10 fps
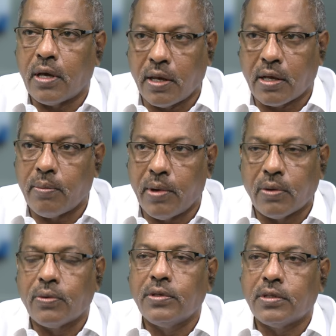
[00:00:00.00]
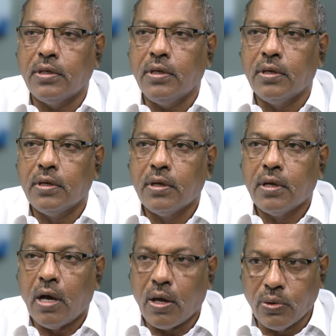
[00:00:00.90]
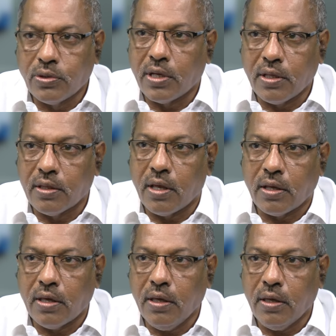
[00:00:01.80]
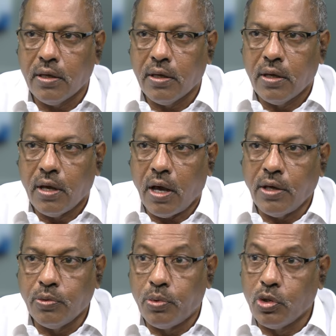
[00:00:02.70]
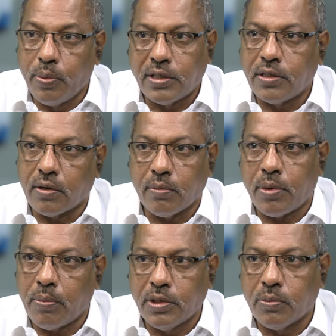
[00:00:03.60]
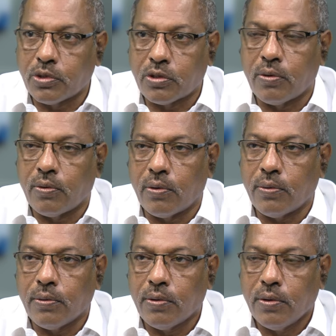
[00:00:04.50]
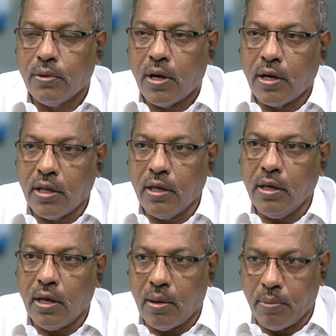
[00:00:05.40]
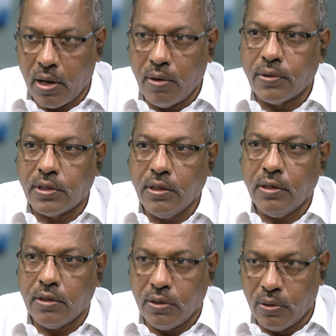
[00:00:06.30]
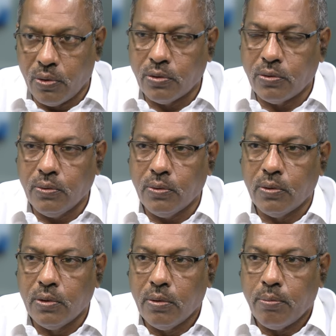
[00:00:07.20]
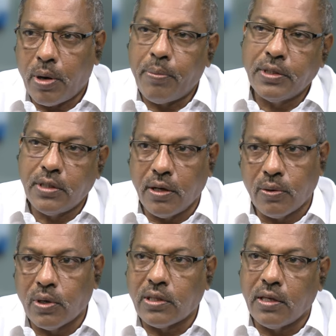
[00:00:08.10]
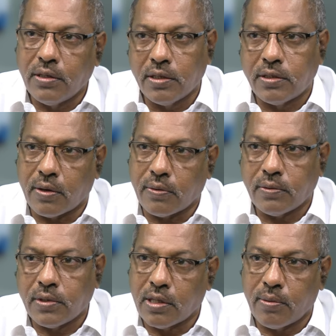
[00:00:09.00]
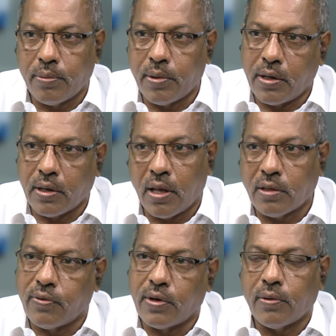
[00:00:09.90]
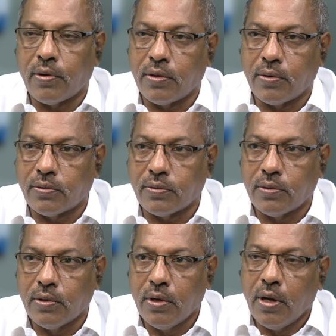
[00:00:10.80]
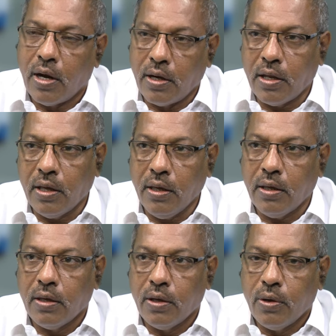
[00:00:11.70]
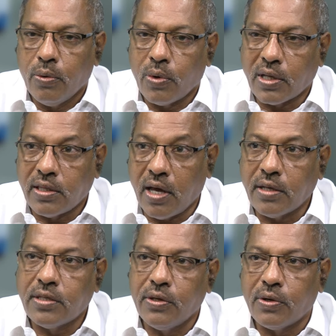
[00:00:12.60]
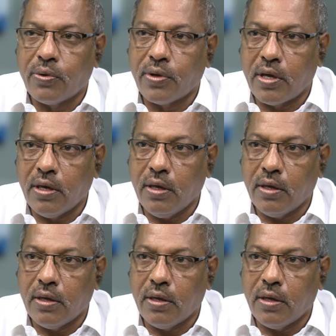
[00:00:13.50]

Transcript: కార్యక్రమాల గురించి ఆ రోజు జరిగిన దానికి ఐదు పొందుపరిచారు ప్రపంచ పుస్తకంలో అంటే అమరావతి ఈరోజు ప్రపంచానికి కూడా తెలియజేశారు చంద్రబాబు నాయుడు గారు ఆధ్వర్యంలో ఈరోజు అంటే ఒక దార్శనికుడికి